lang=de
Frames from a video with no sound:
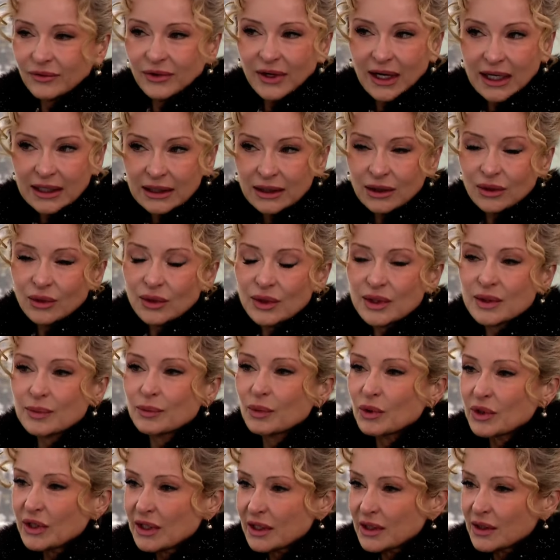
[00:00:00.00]

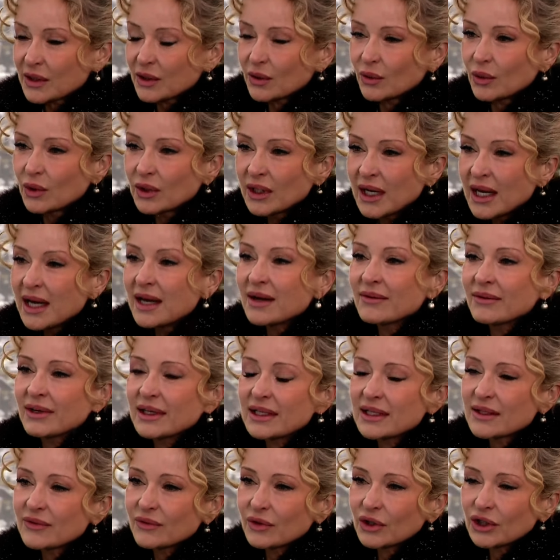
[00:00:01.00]
Verhandlungsposition,
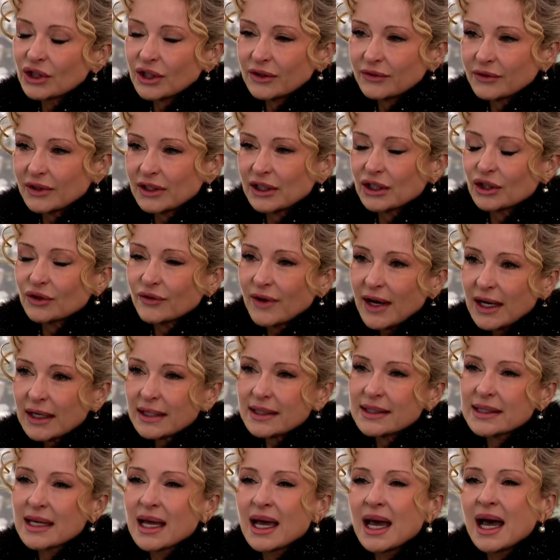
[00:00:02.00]
weil es wirtschaftlich schwach
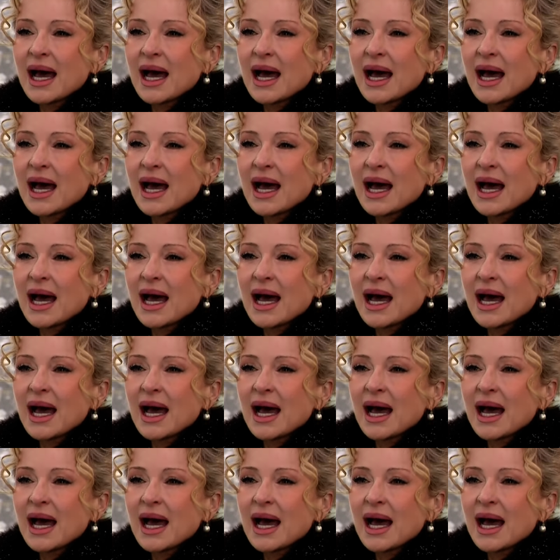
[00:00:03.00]
ist.